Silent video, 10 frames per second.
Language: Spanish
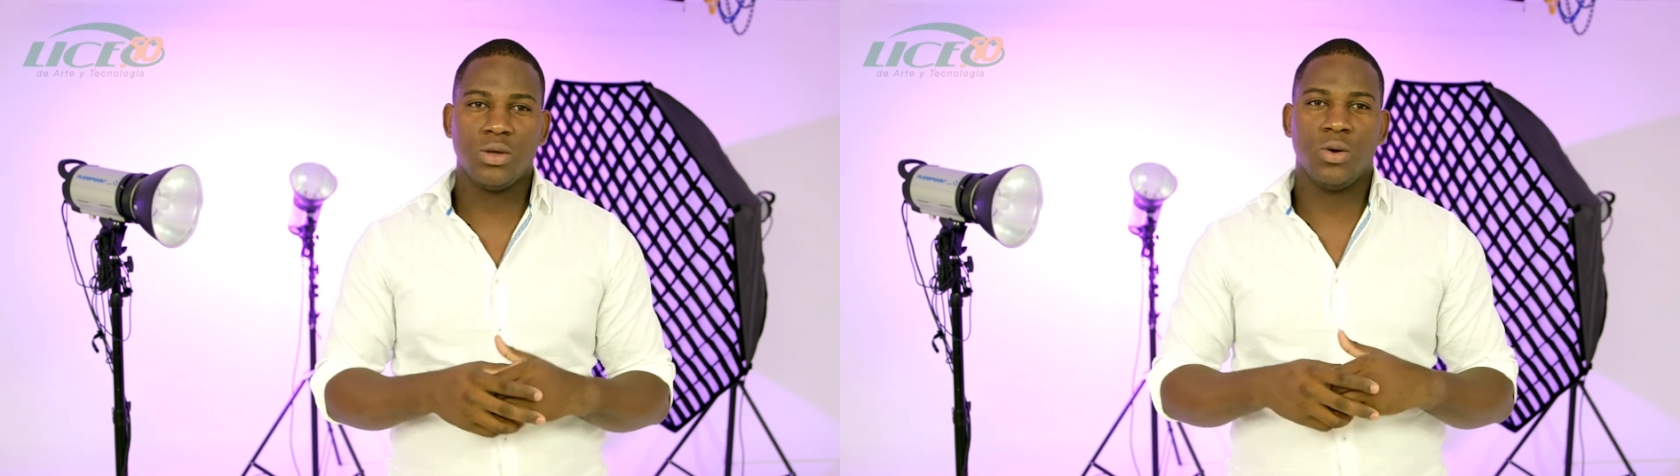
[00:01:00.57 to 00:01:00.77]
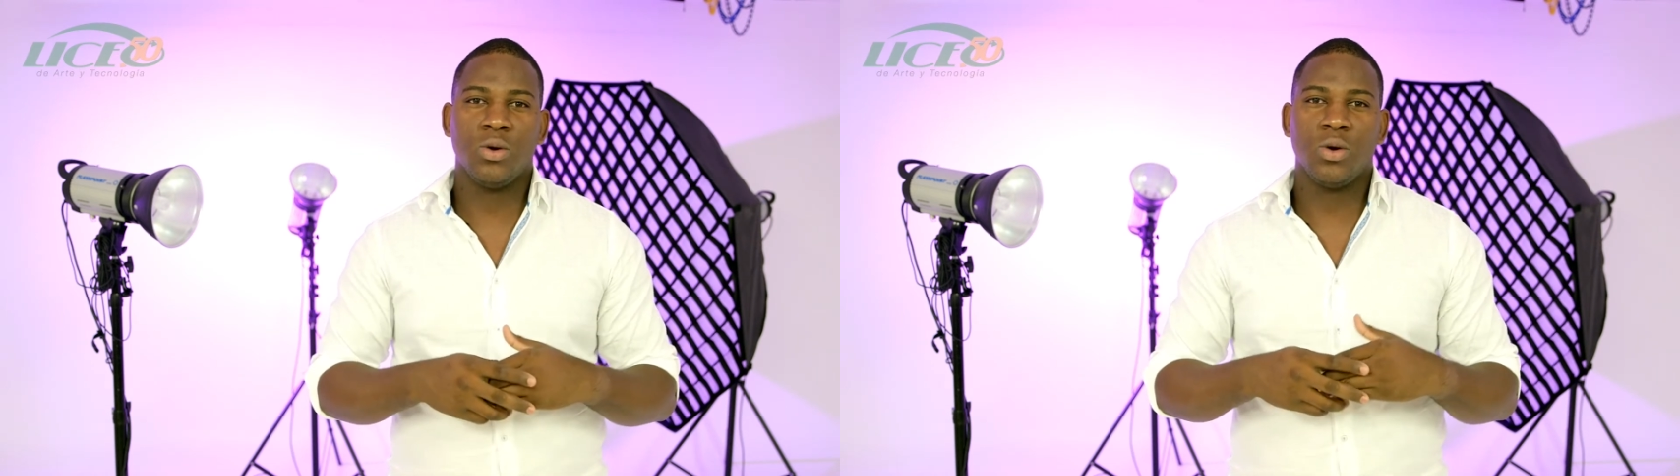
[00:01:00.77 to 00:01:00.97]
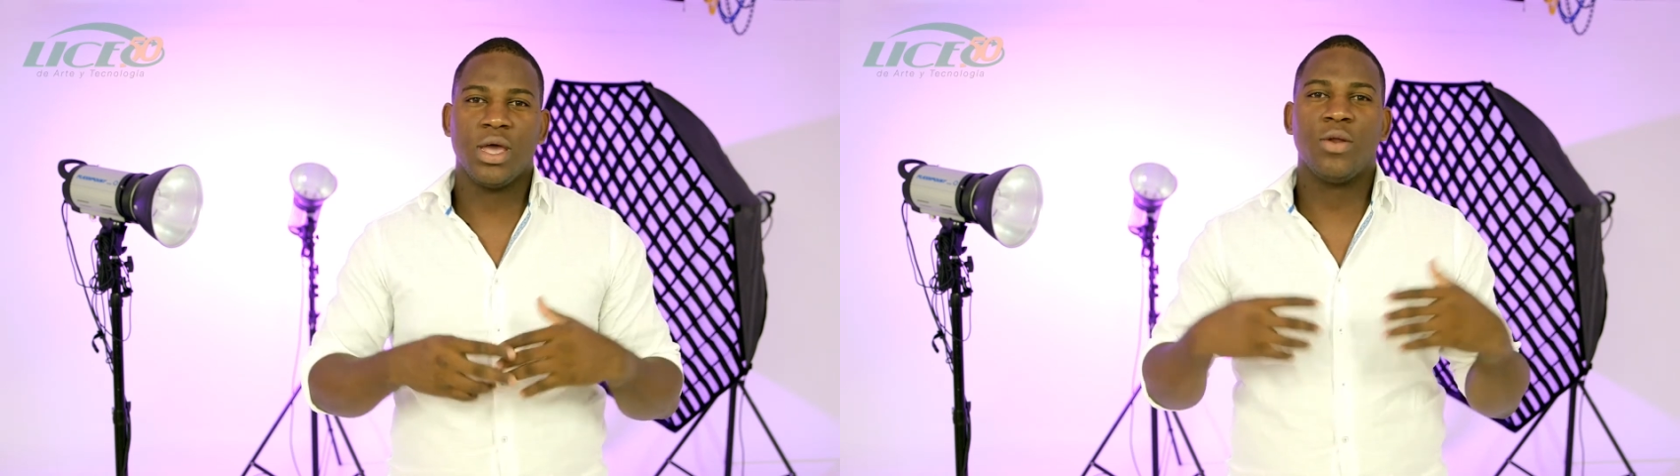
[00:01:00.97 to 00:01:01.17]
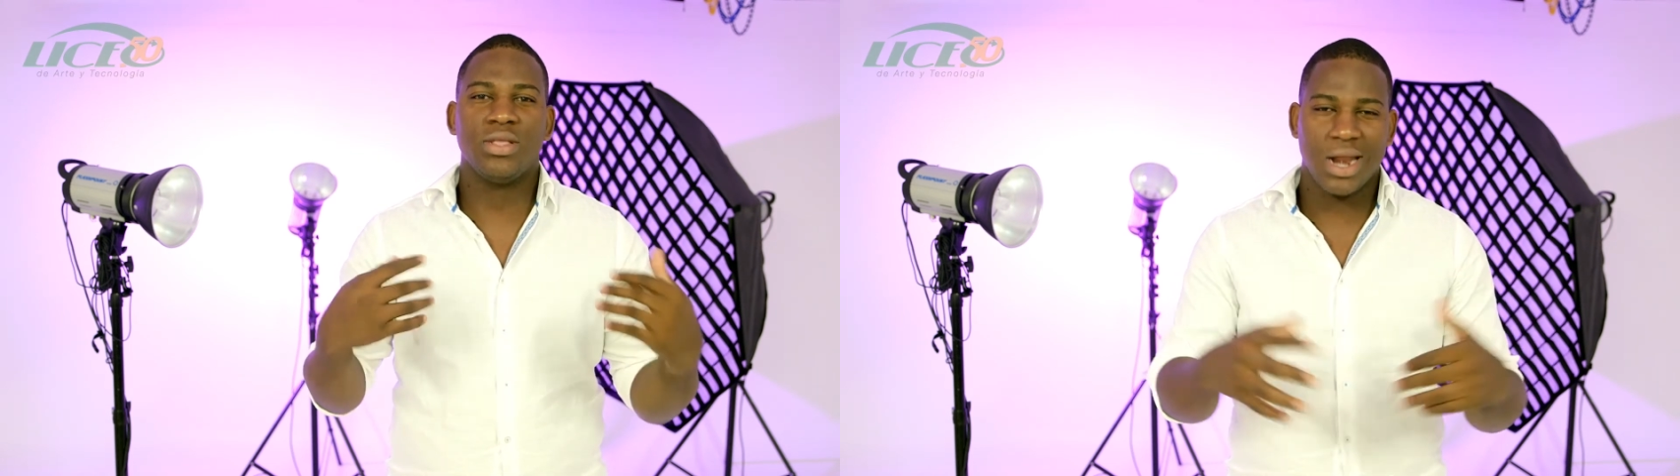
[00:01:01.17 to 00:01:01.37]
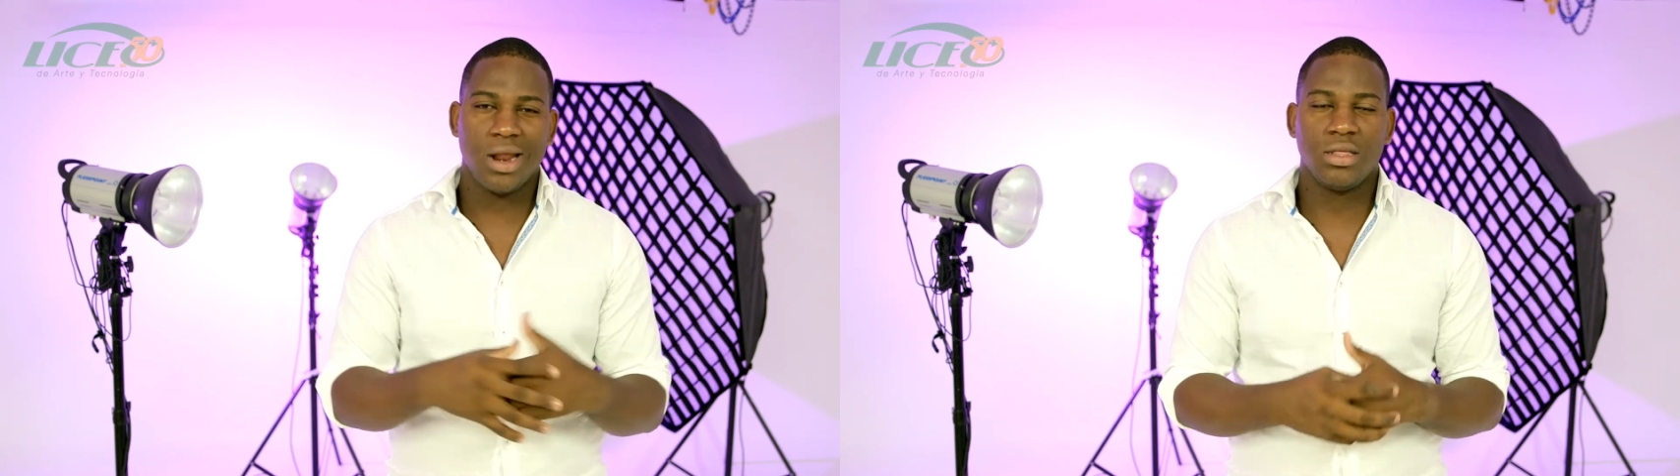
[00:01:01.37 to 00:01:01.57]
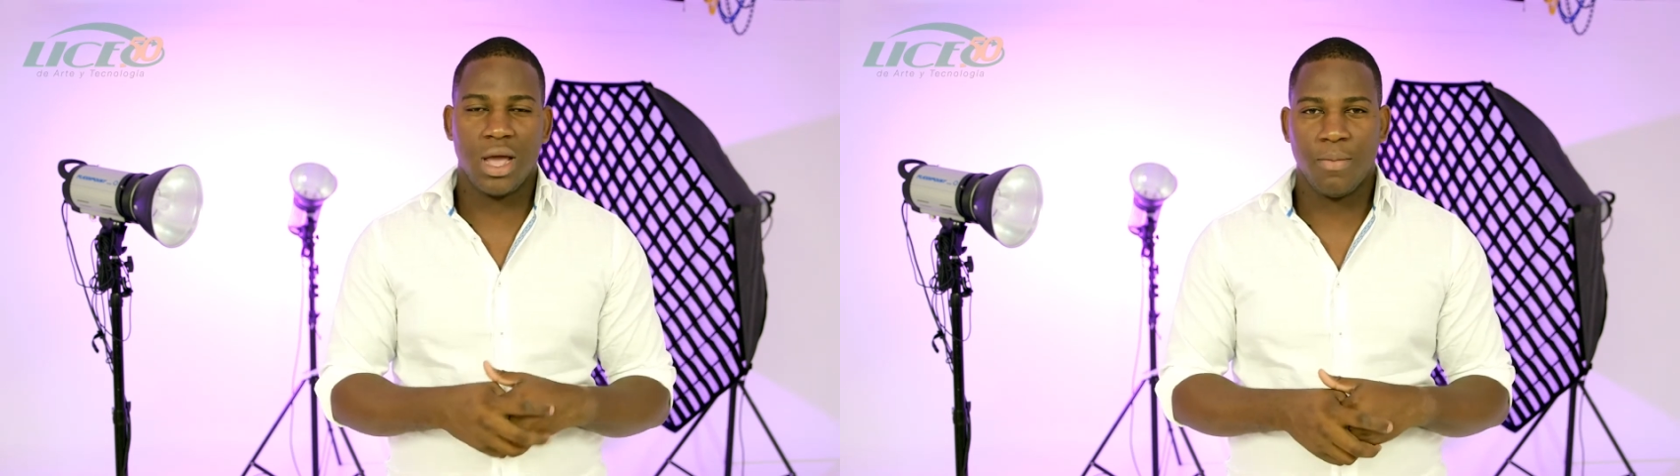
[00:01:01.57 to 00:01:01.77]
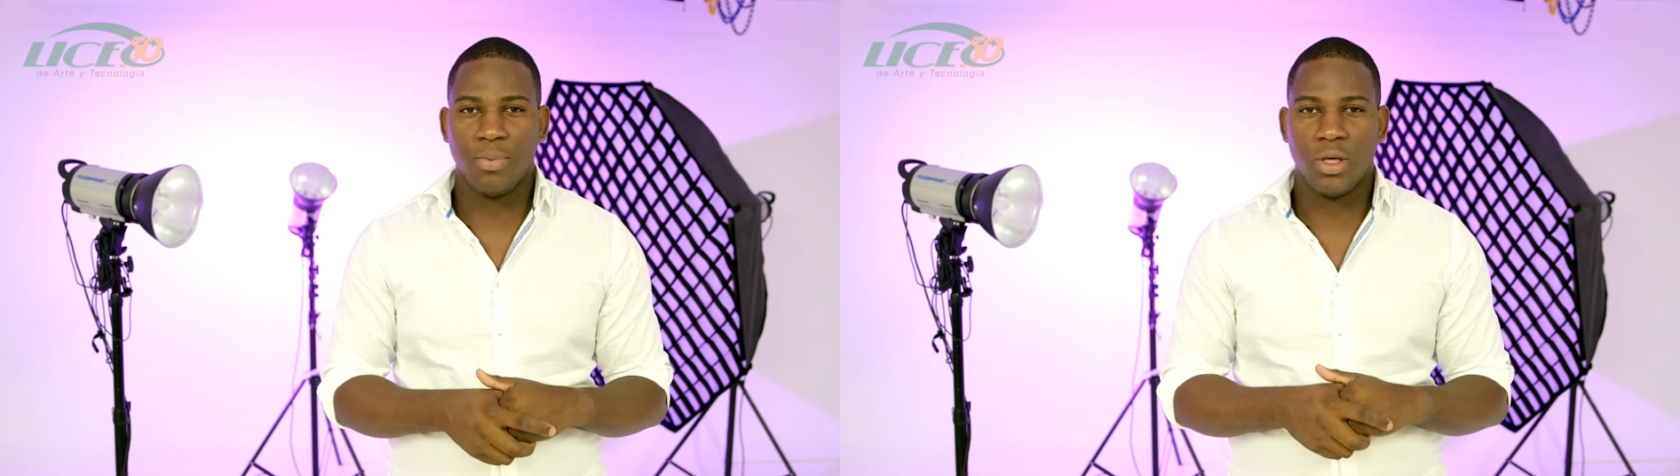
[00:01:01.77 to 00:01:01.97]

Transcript: yo quiero entrar a este campo